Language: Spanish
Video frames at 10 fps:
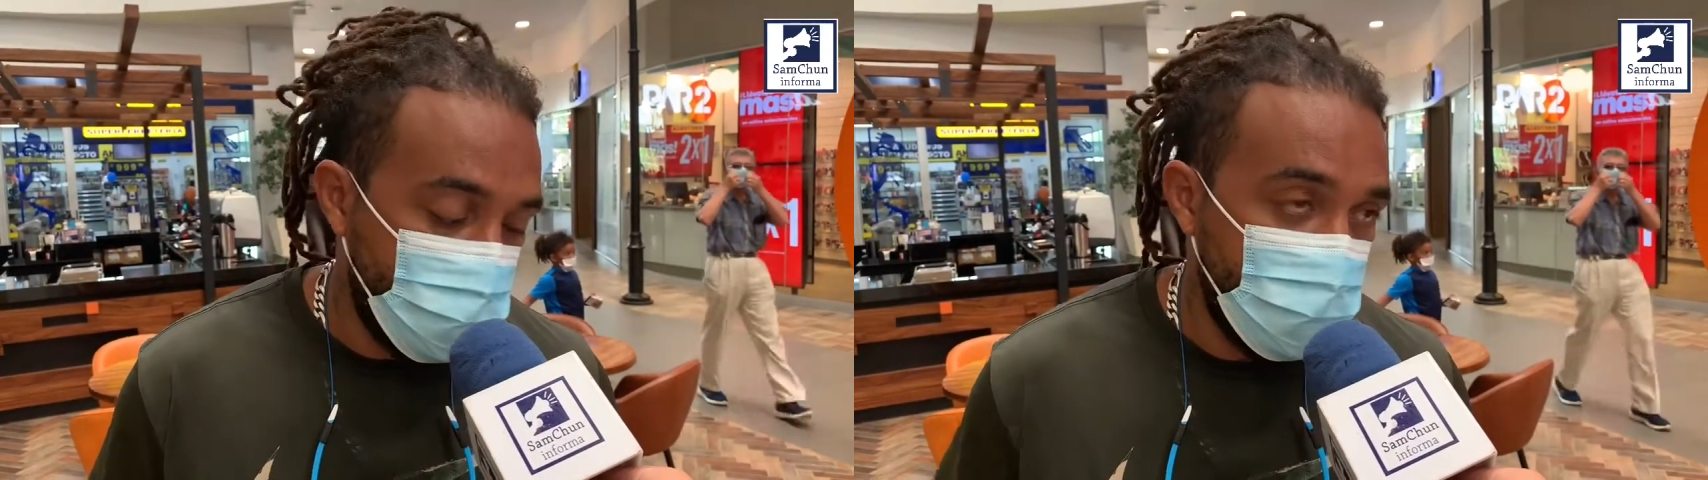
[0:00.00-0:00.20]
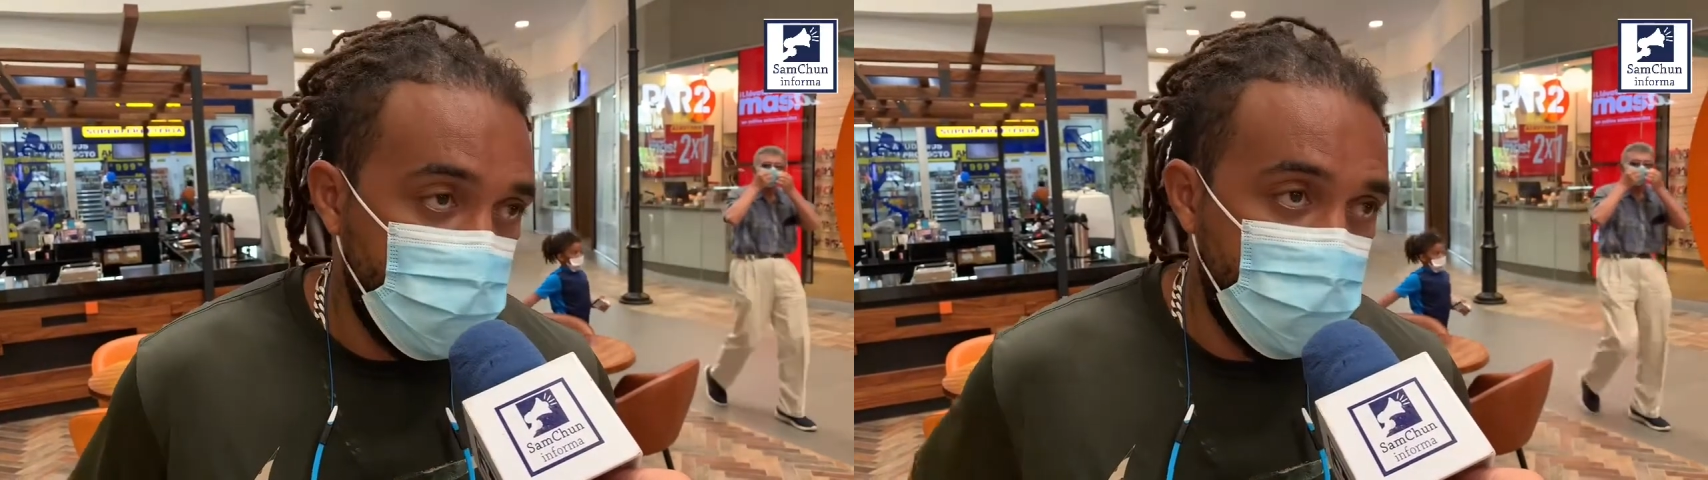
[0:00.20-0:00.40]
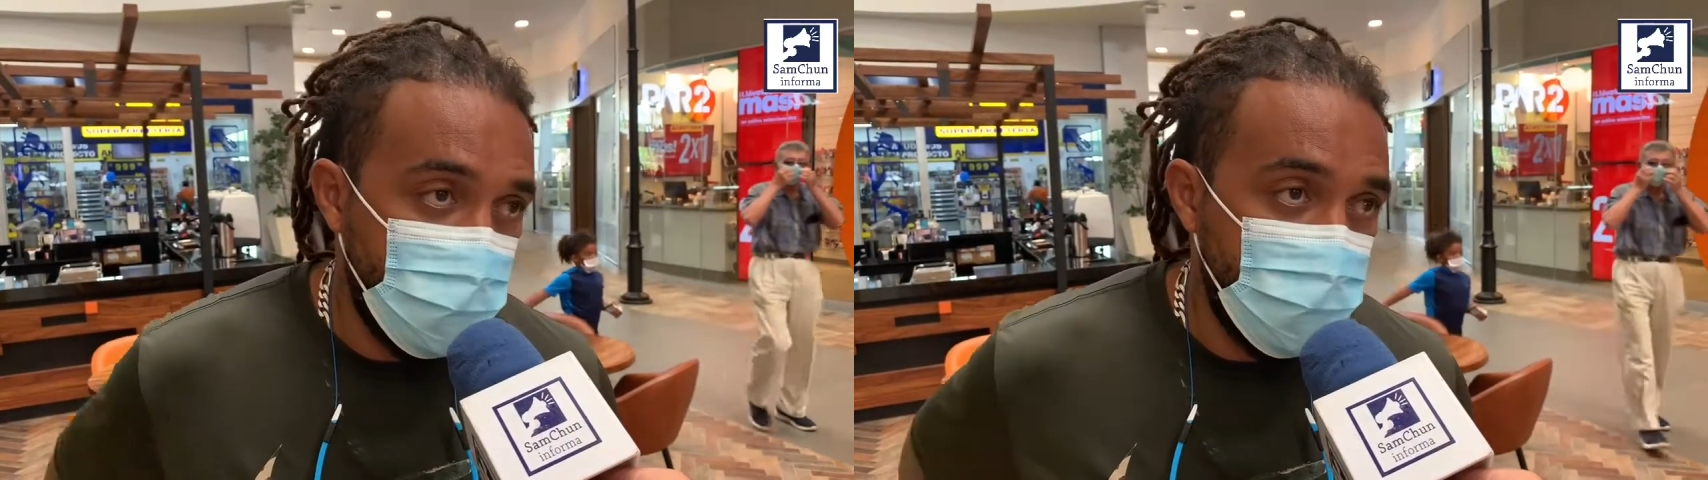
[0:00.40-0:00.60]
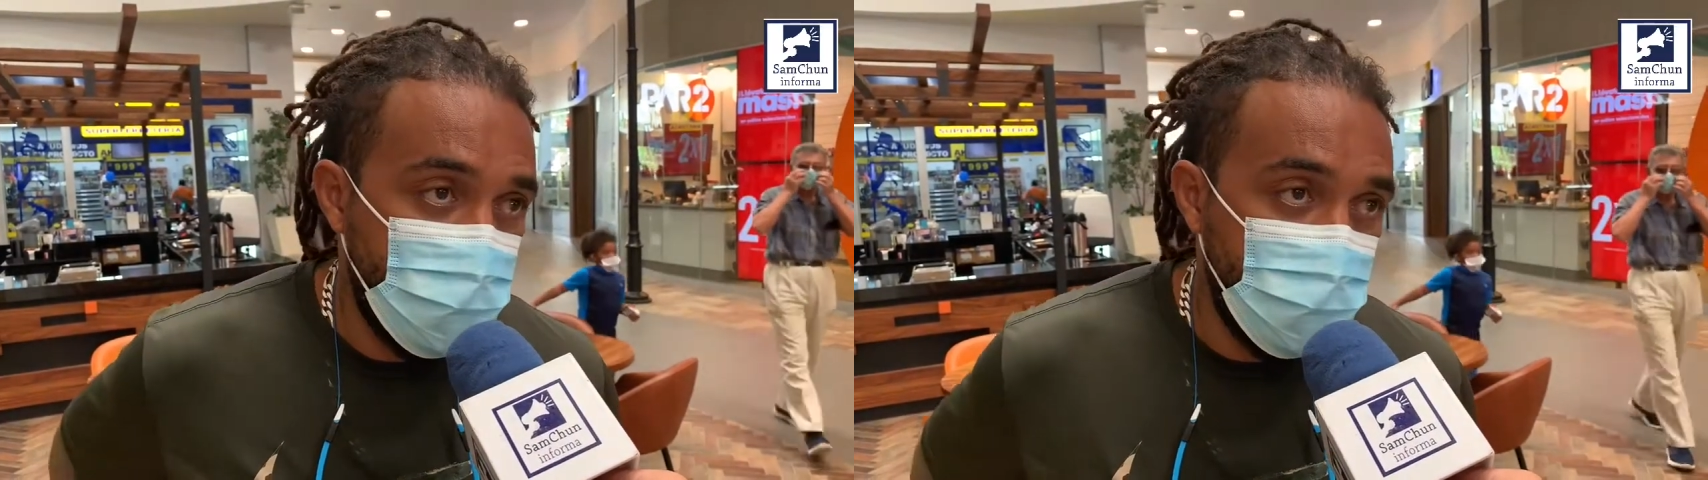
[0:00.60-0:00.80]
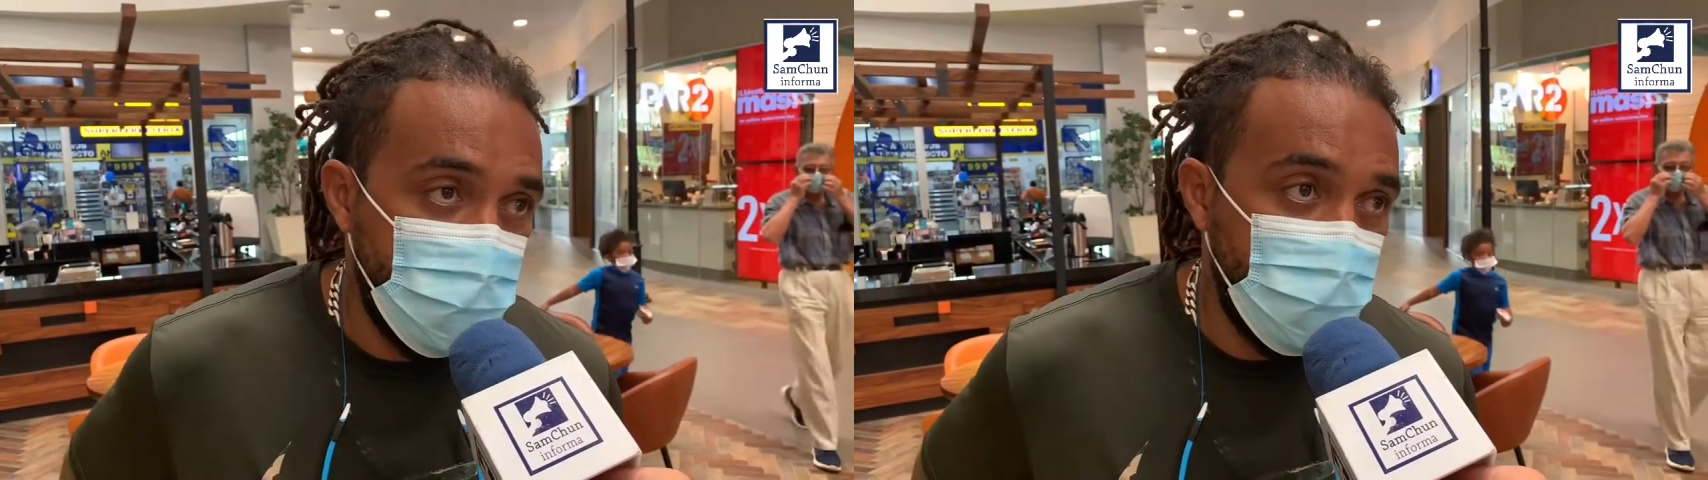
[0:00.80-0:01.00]

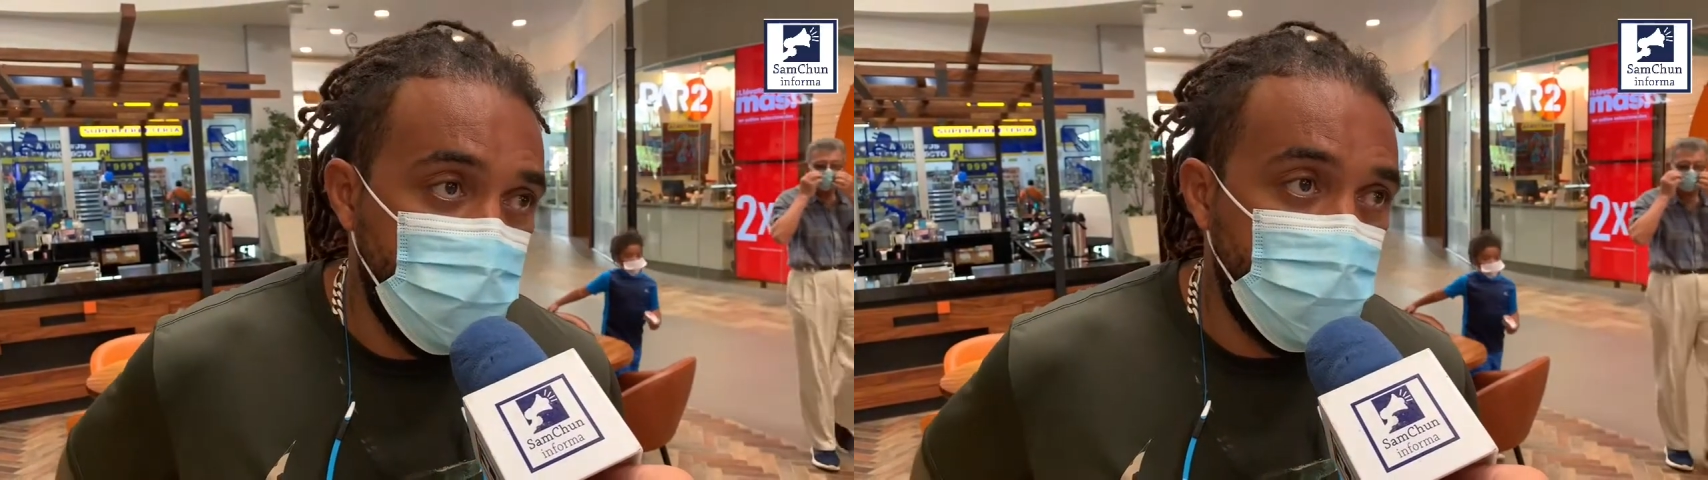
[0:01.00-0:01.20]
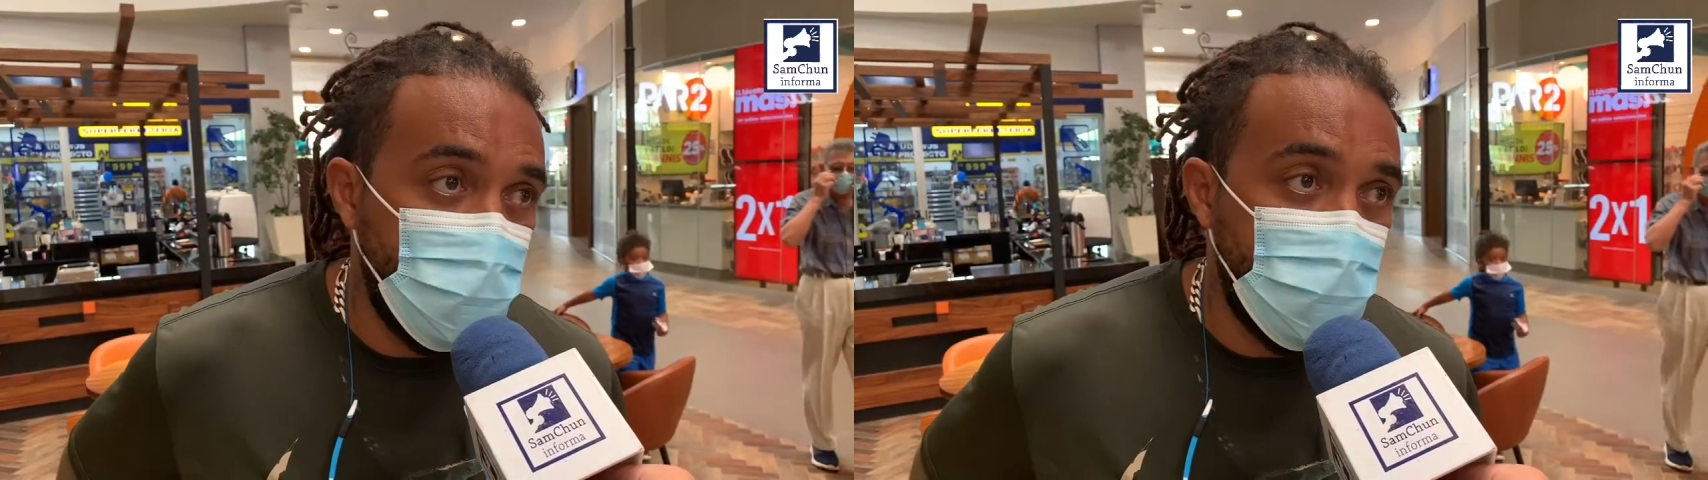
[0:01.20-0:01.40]
Y, bueno, ahora